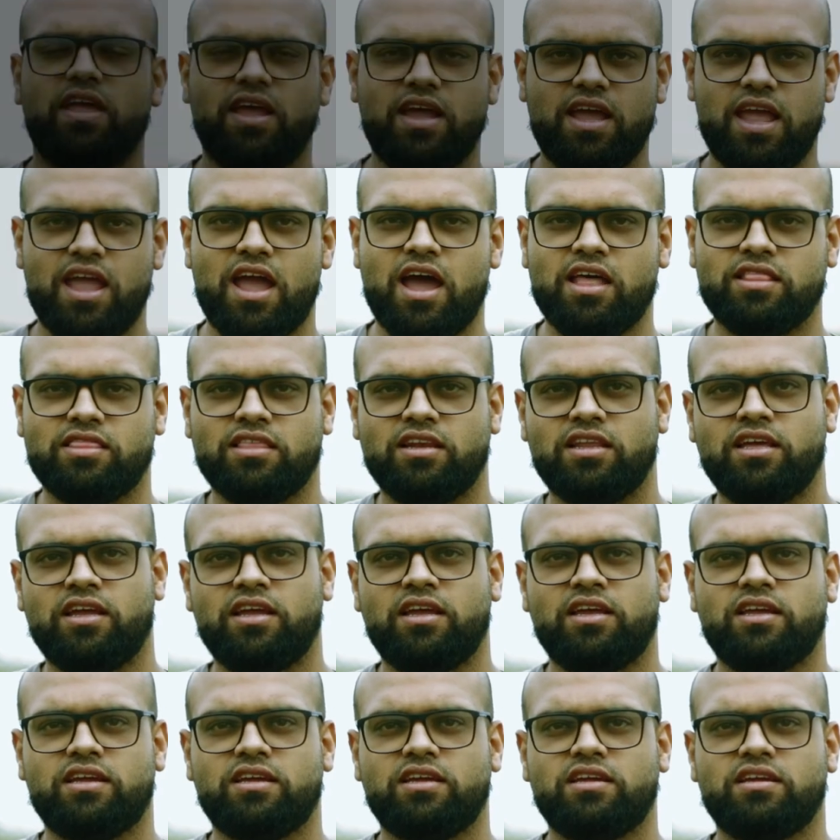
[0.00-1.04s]
வைகை ஆற்றுல
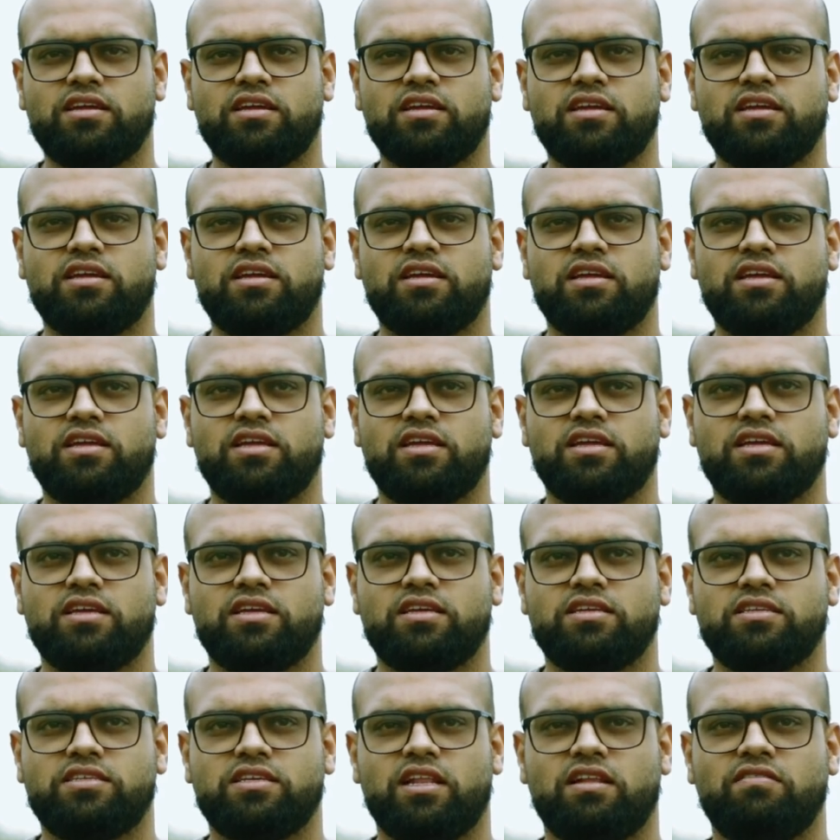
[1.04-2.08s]

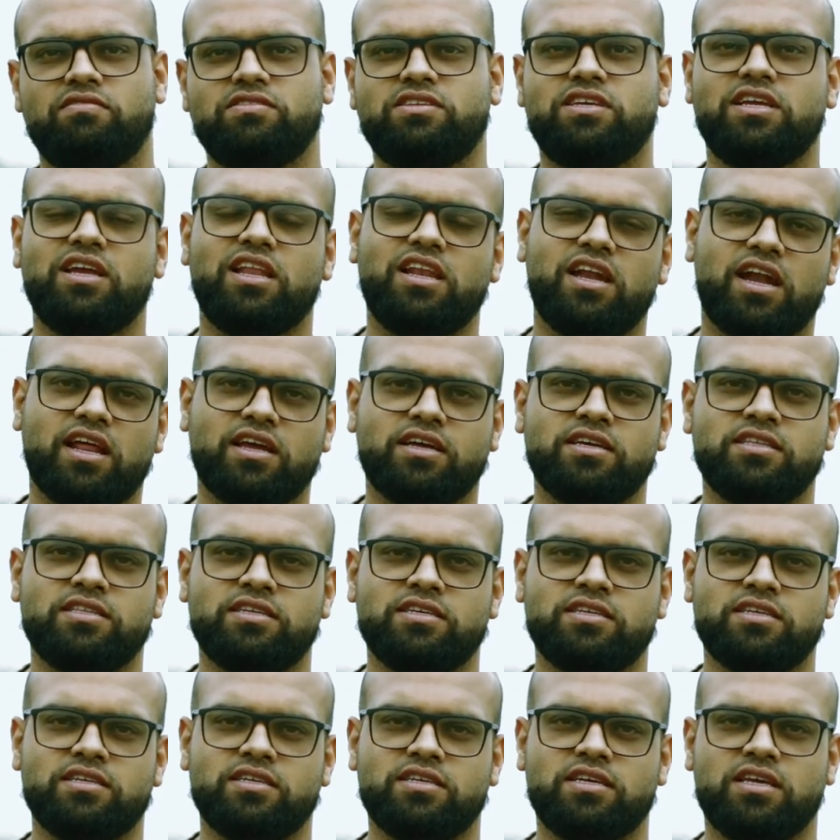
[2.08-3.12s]
சில விஷயங்கள்
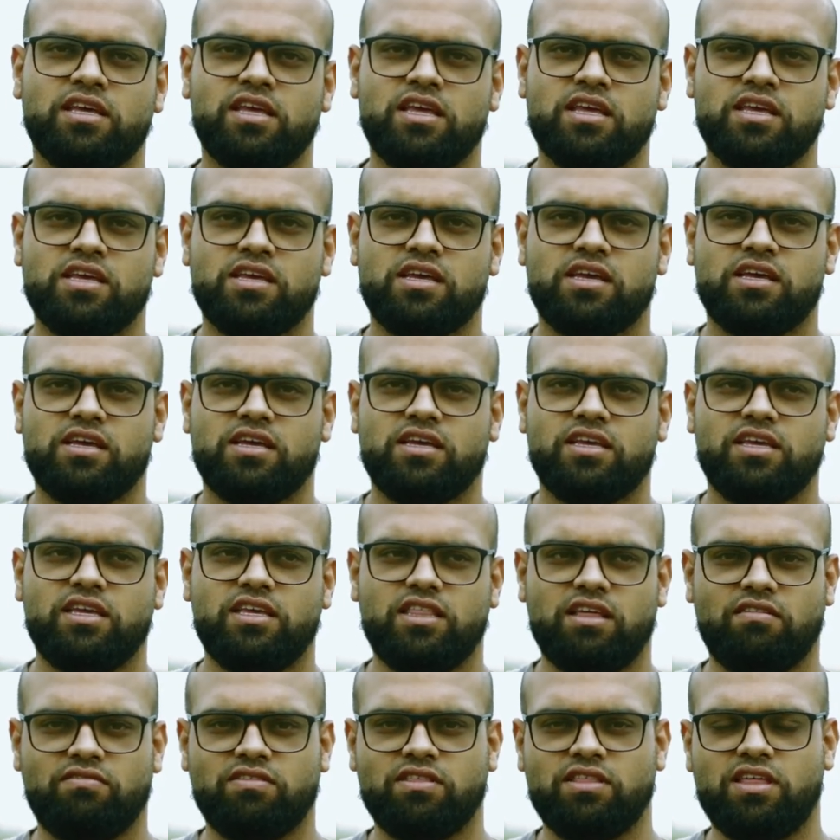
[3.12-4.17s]
நடக்குது
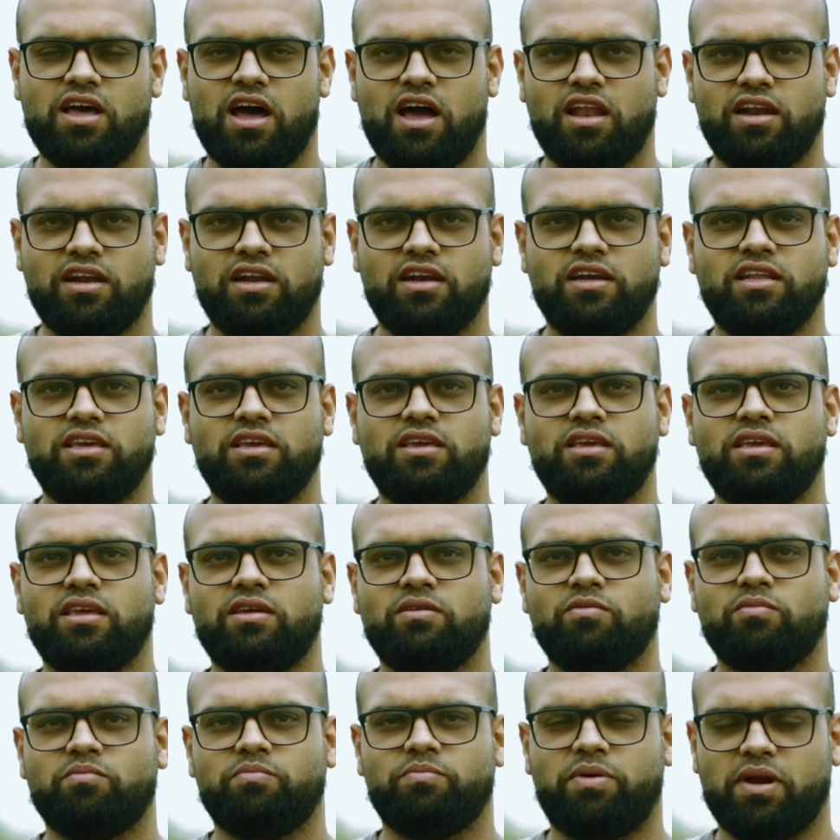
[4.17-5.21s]
இதை வந்து ஆல்ரெடி
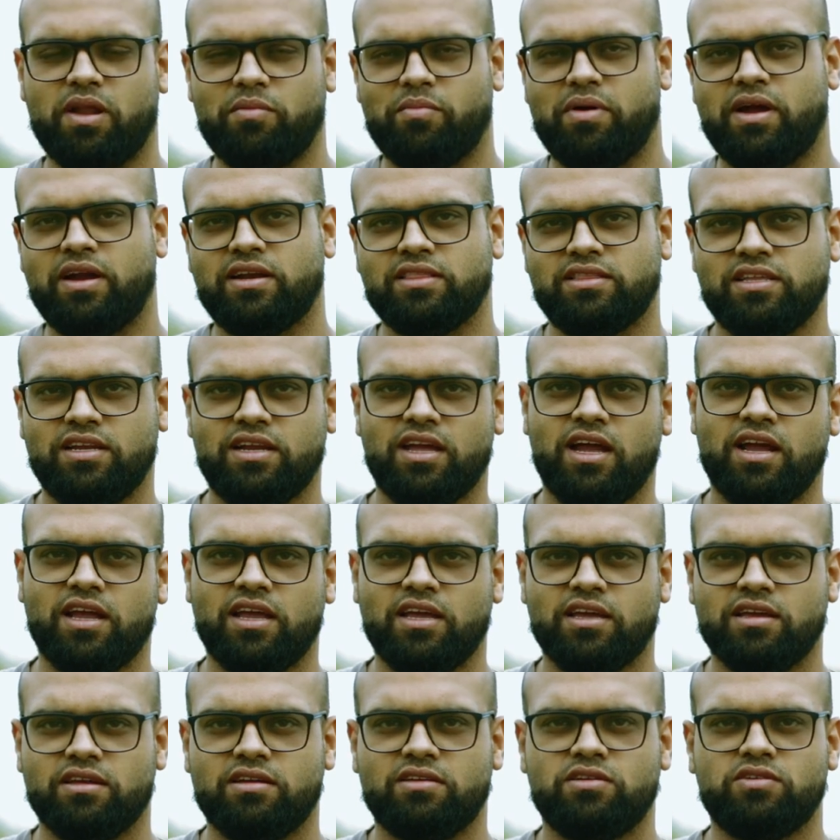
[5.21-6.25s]
படமாக
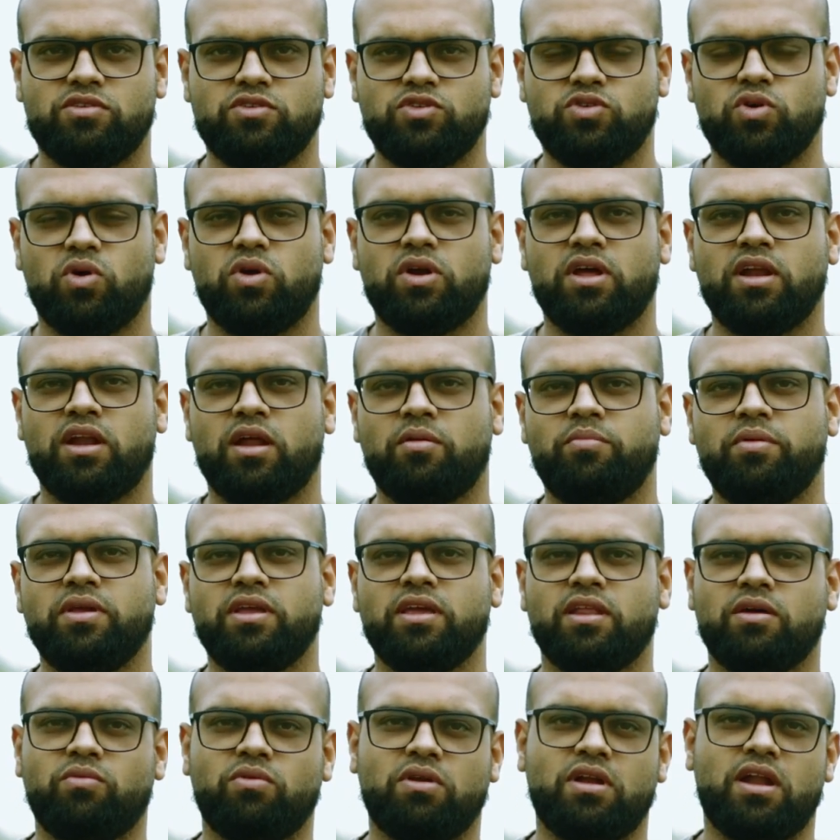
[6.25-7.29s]
எடுத்திருக்காங்க ஜோர்டன்
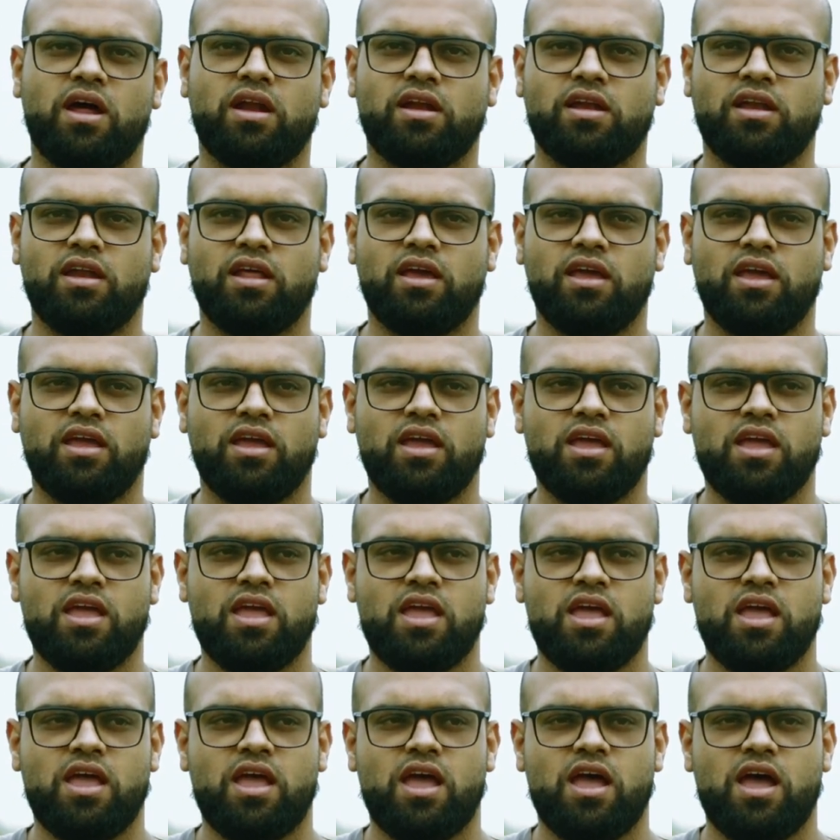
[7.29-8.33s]
அப்படிங்கிற ஒரு நாட்டில்
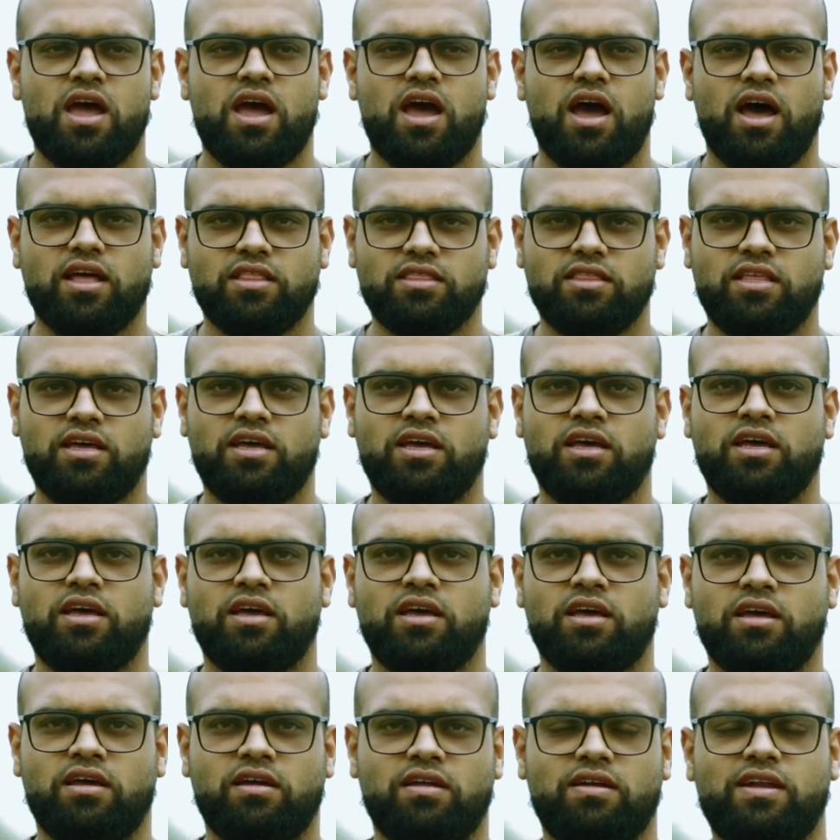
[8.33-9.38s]
அந்த
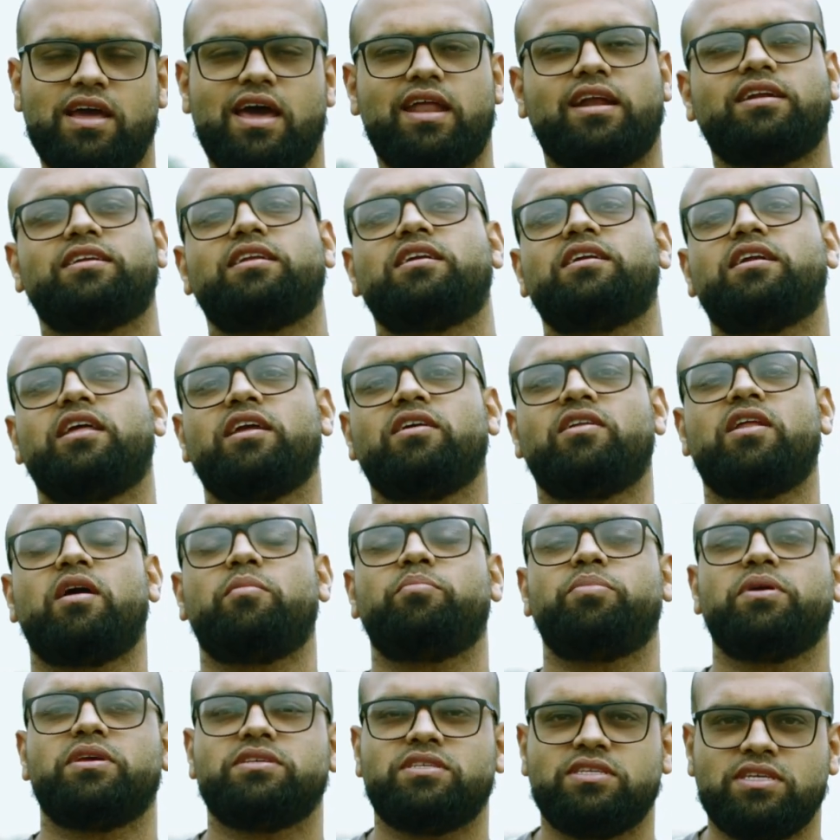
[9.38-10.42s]
டேரக்டர்கிட்டையும்
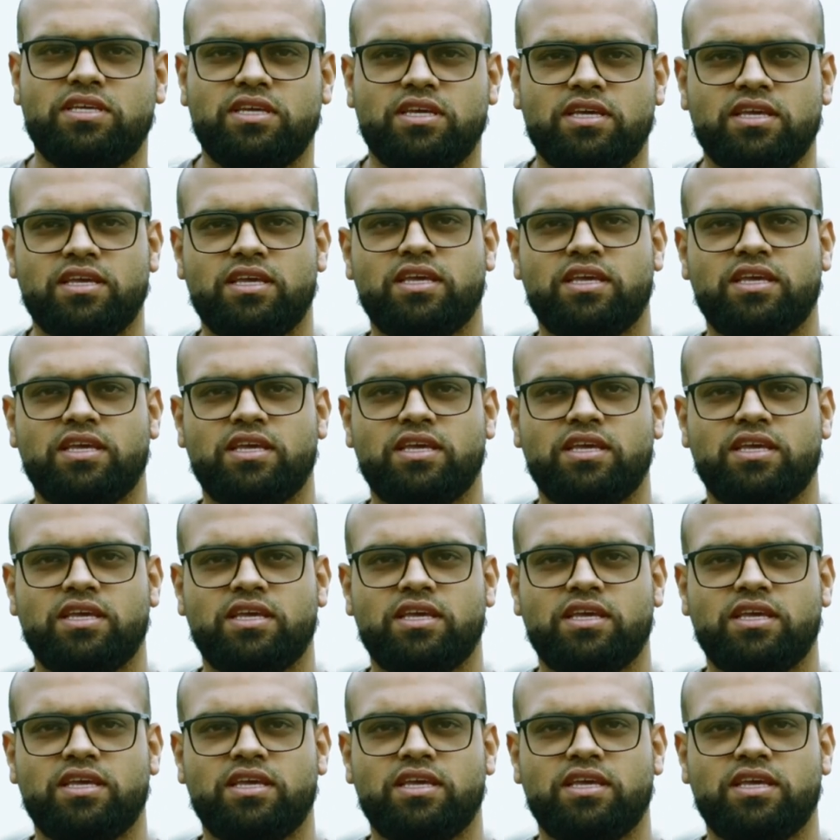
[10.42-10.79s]
நான் பேசி